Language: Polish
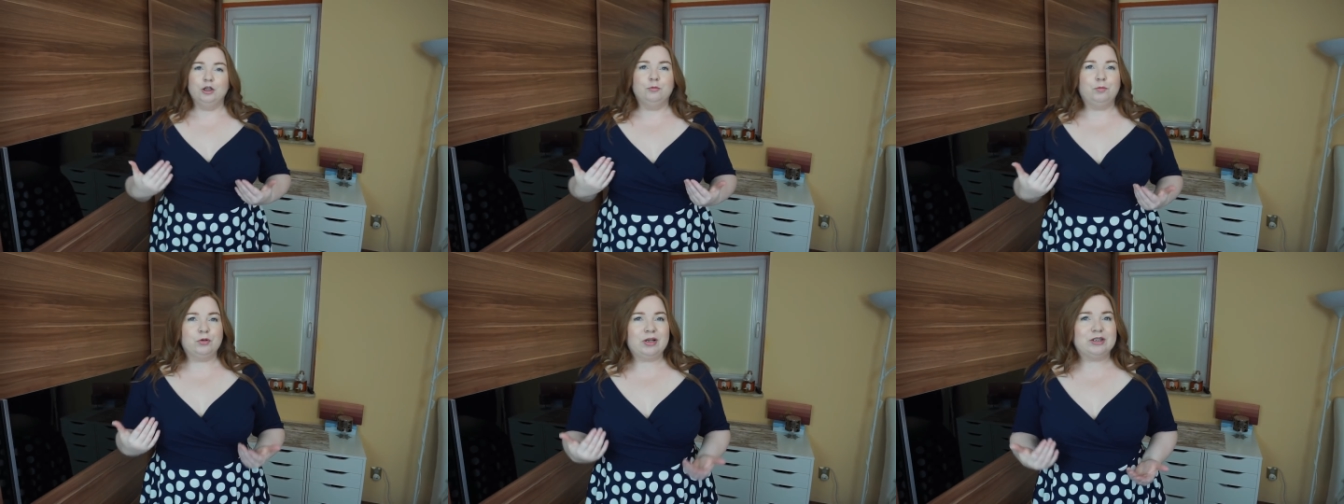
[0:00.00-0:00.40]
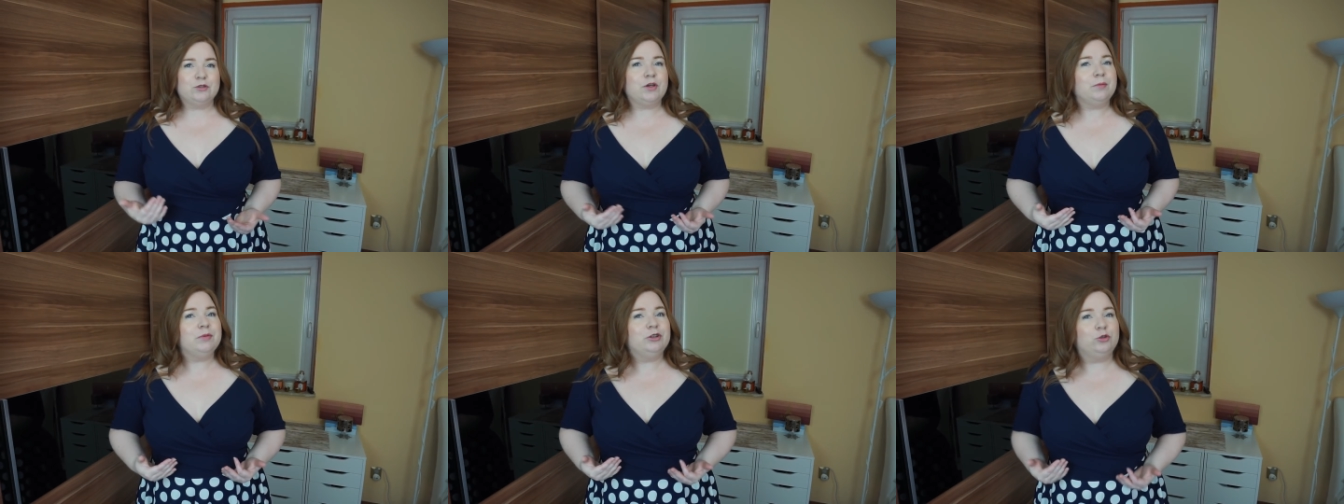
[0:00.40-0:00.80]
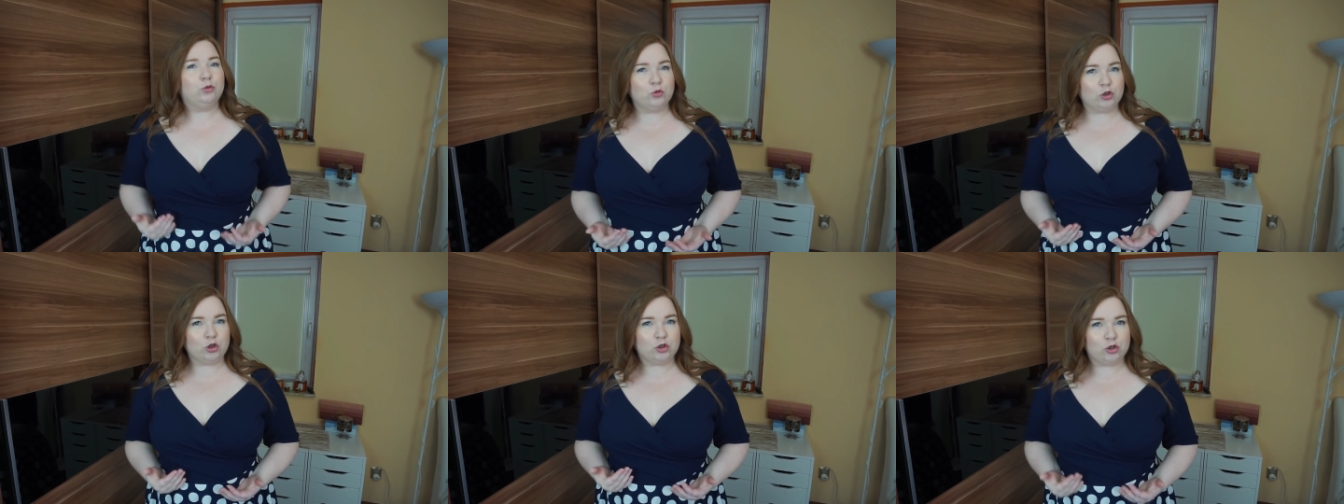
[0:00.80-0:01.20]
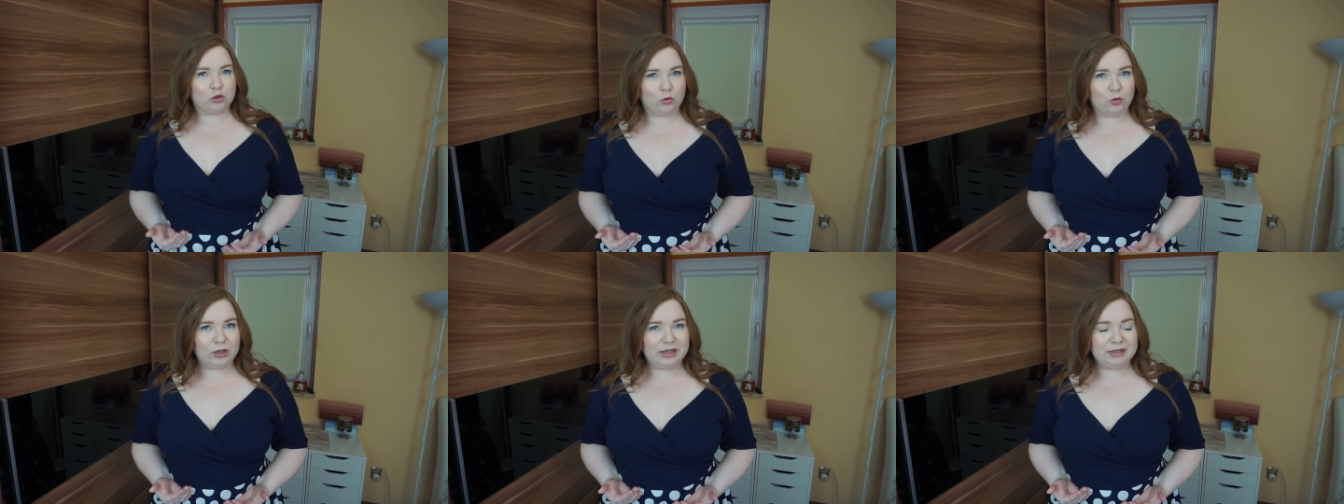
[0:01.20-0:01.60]
Pokazujemy dużo
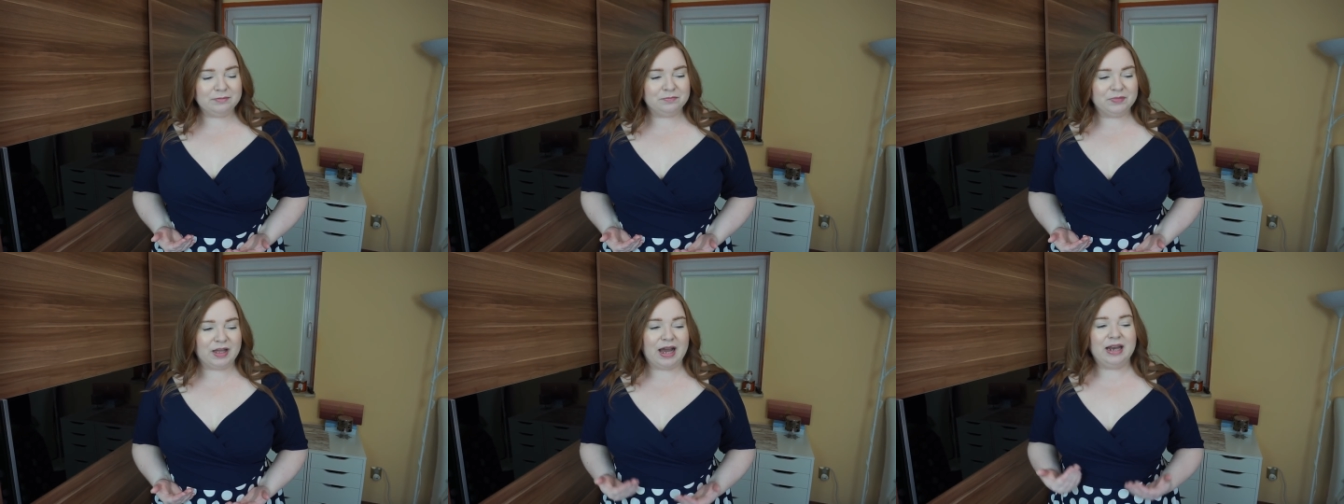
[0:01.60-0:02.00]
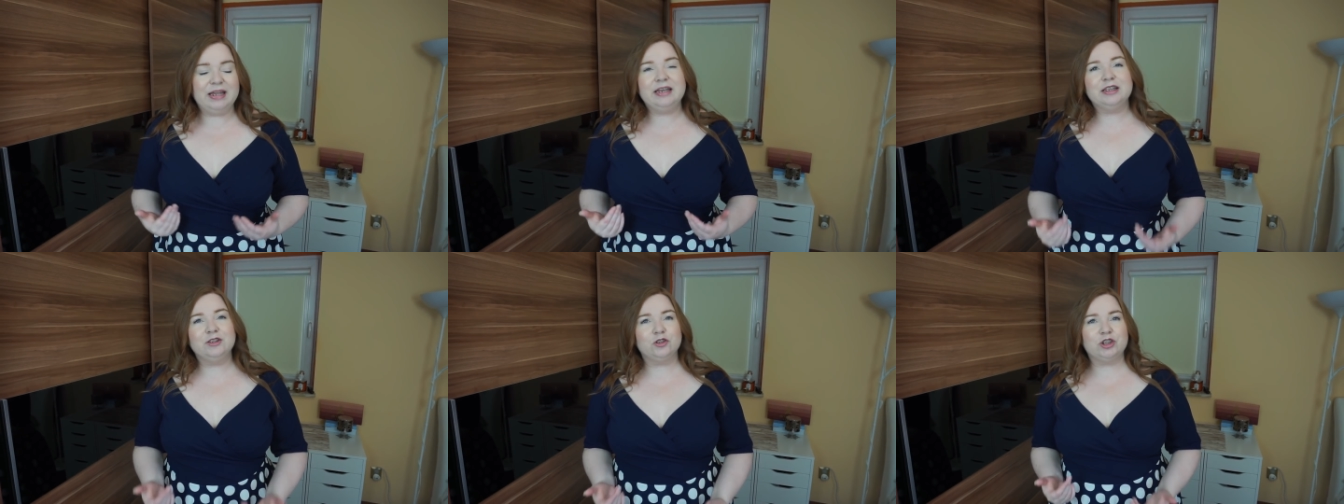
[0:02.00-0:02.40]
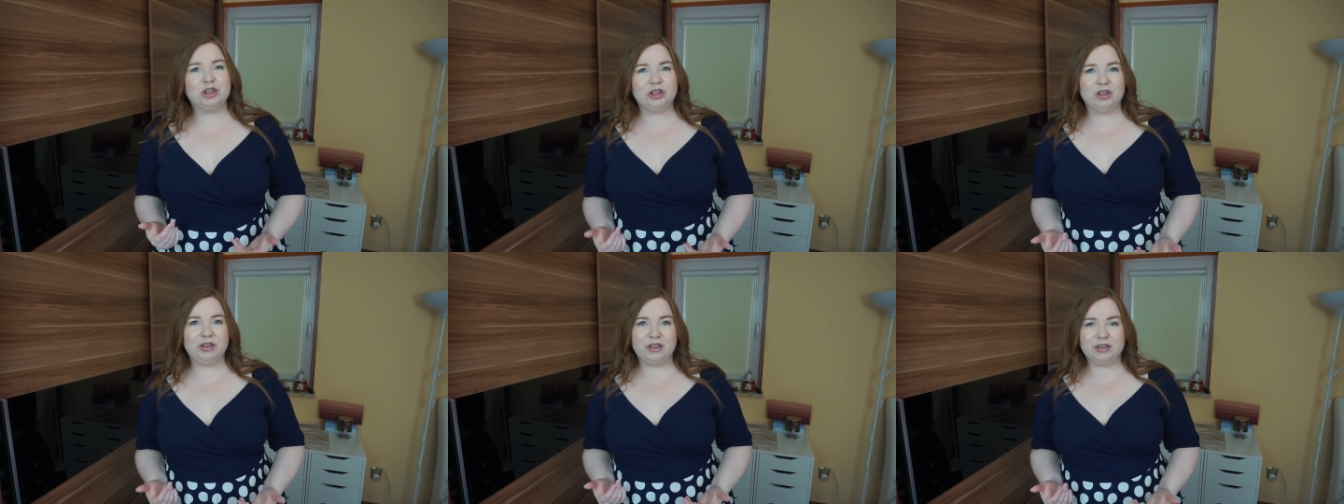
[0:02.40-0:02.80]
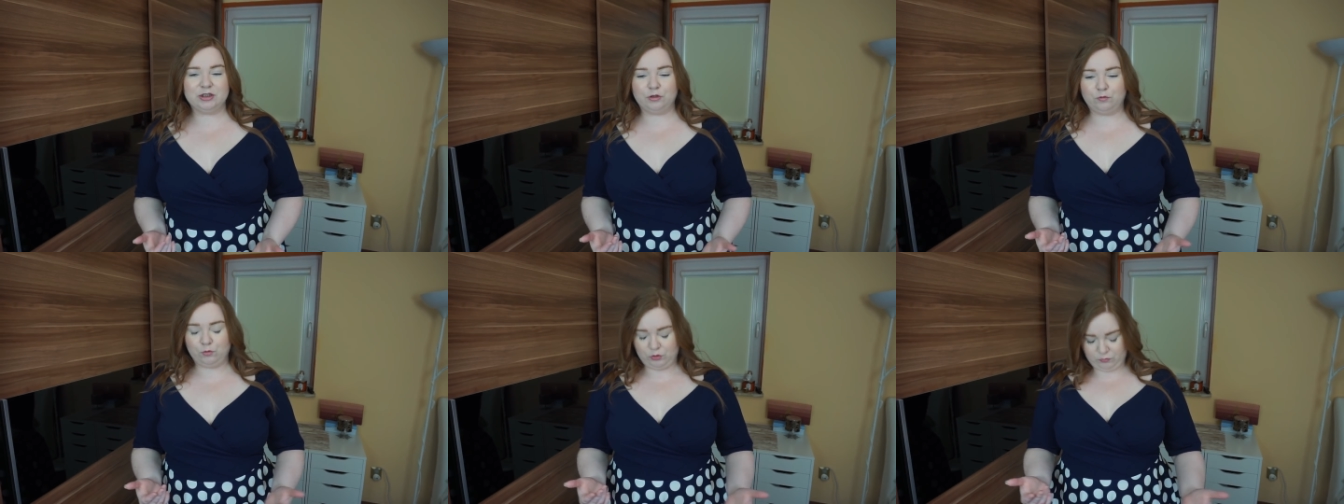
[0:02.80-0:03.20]
skóry, ale jednocześnie nie jest
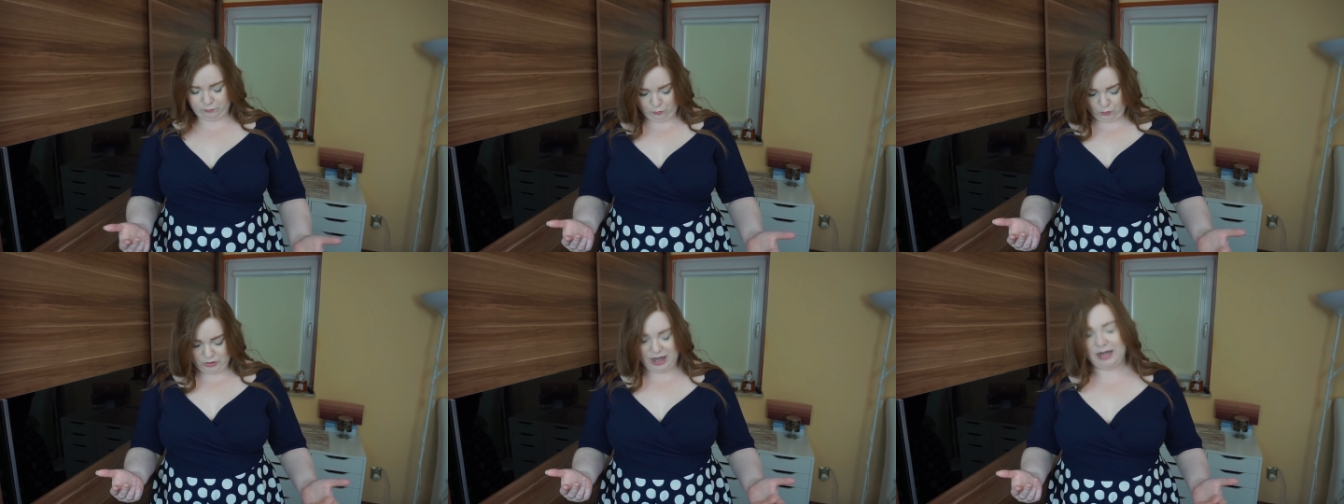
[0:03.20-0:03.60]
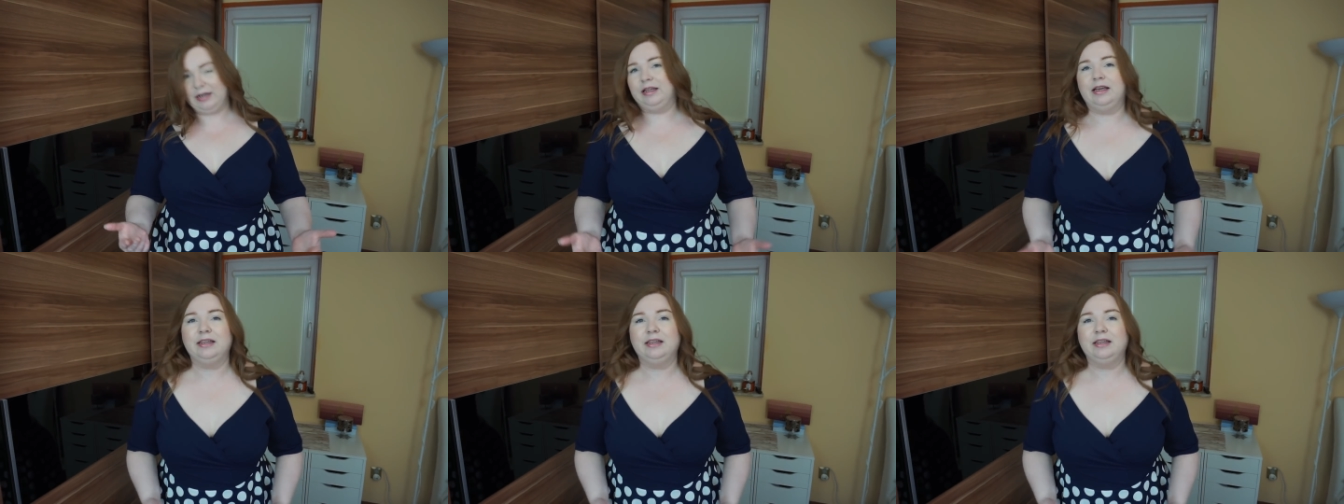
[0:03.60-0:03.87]
to wulgarne.